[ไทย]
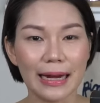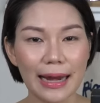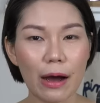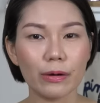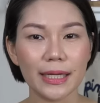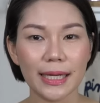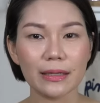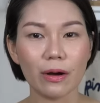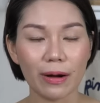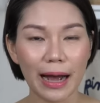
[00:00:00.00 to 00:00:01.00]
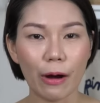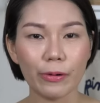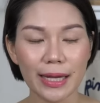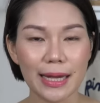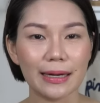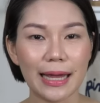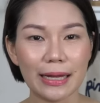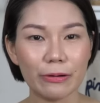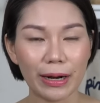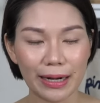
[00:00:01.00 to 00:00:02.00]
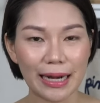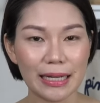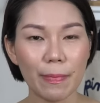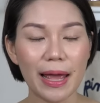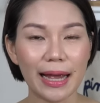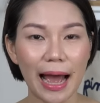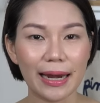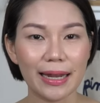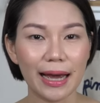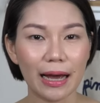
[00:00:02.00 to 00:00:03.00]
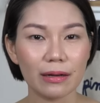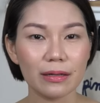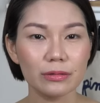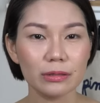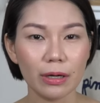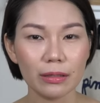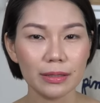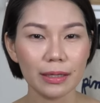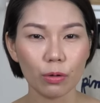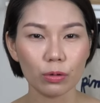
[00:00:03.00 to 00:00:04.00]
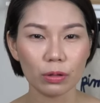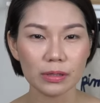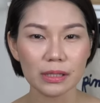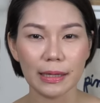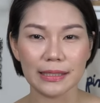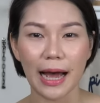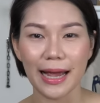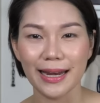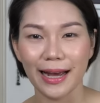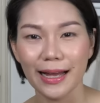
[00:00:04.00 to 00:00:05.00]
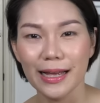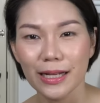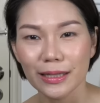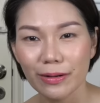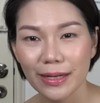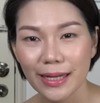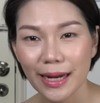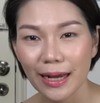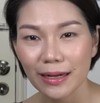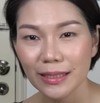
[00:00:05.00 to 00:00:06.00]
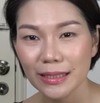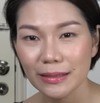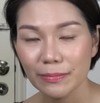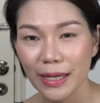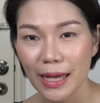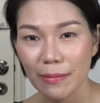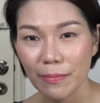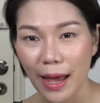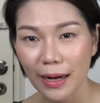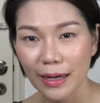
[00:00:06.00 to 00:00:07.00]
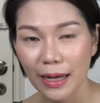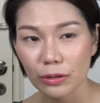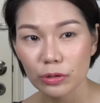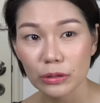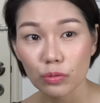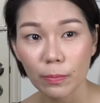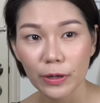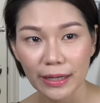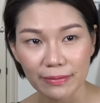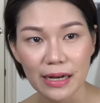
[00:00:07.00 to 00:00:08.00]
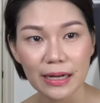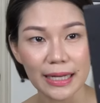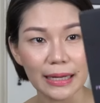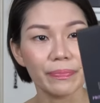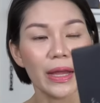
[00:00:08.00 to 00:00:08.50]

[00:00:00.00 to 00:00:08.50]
แนวคิดของเขาอีกในวันนั้นที่ไปงานเนี่ยนะคะก็เลยรู้สึกว่าเฮ้ยเราคงต้องซื้อมาใช้นะคะตัวนี้นะคะก็คือ BA Black นะคะคือตัว Protector นี้